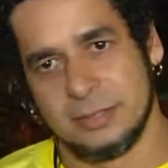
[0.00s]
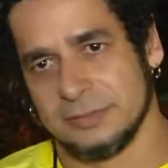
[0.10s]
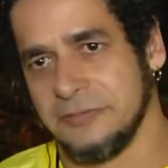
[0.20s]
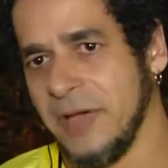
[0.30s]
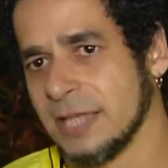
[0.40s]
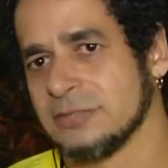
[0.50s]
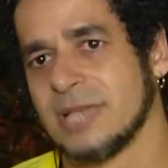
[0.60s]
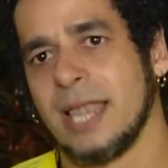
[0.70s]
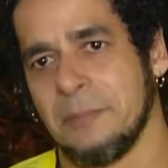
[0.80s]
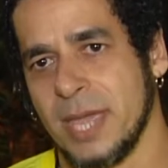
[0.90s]
diversos
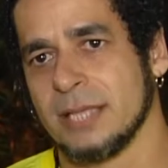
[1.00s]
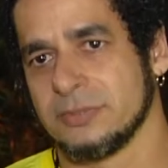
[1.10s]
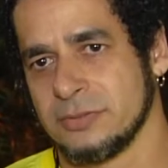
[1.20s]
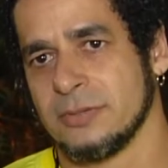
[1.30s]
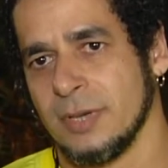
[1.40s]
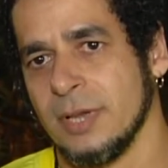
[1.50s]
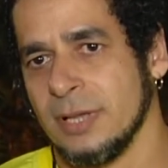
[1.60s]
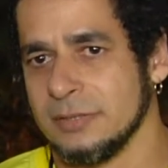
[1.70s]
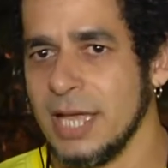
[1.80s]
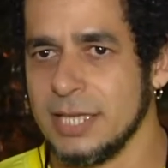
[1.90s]
elementos
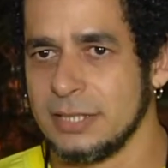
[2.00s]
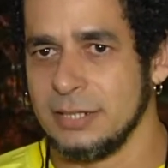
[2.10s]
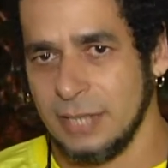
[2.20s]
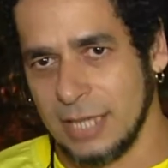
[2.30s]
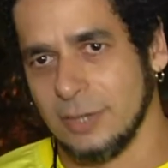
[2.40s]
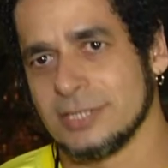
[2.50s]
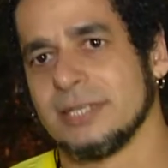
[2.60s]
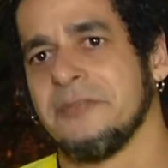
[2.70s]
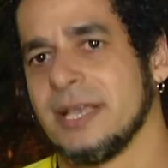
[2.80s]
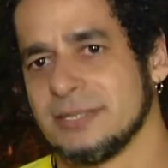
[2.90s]
dentre a nossa
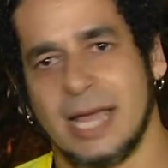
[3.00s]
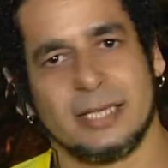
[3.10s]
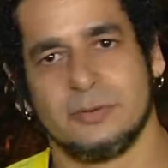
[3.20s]
diversidade